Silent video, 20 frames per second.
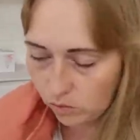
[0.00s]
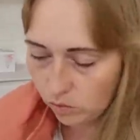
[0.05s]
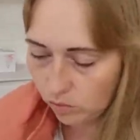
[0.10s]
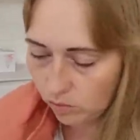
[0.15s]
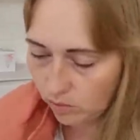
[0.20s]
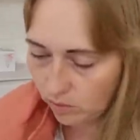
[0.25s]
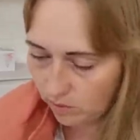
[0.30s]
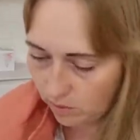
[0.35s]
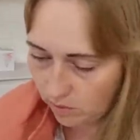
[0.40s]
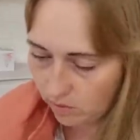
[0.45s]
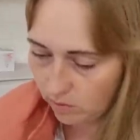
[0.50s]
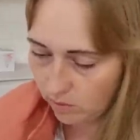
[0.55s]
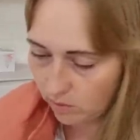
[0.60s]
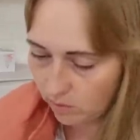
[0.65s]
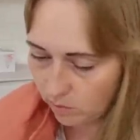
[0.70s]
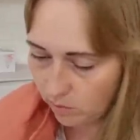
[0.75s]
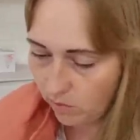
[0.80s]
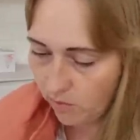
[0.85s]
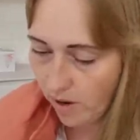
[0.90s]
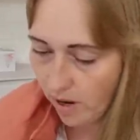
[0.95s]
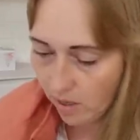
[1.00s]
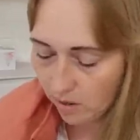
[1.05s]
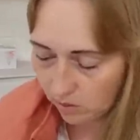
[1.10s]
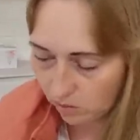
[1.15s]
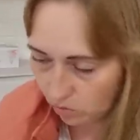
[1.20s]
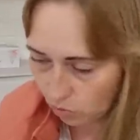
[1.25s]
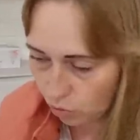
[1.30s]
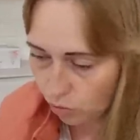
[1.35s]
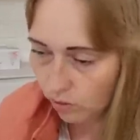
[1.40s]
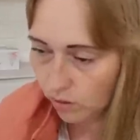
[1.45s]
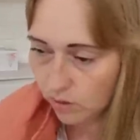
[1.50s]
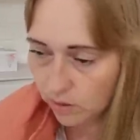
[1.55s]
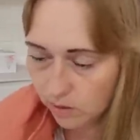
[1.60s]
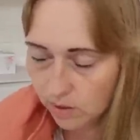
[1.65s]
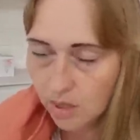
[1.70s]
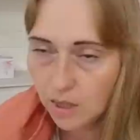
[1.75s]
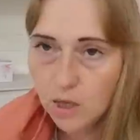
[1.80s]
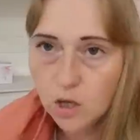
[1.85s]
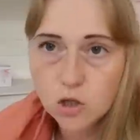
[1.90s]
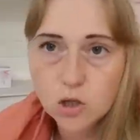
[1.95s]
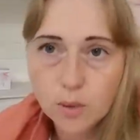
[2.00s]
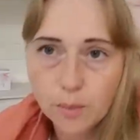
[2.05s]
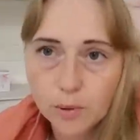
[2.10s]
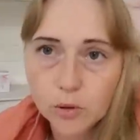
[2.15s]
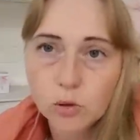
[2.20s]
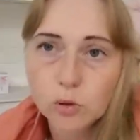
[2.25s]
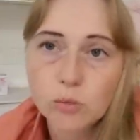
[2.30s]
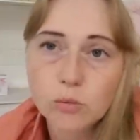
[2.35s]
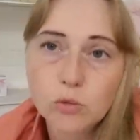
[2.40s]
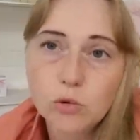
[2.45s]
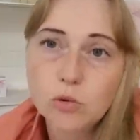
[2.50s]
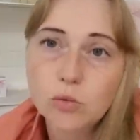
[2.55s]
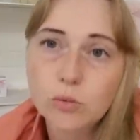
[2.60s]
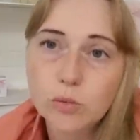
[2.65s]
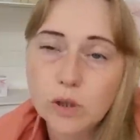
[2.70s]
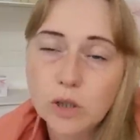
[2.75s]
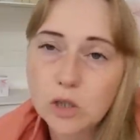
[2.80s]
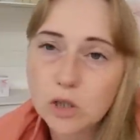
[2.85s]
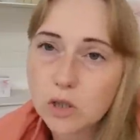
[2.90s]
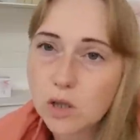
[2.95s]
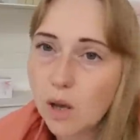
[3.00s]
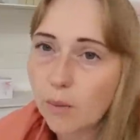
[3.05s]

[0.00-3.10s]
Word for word: То есть э, бывает, что-то сделаешь, а потом думаешь,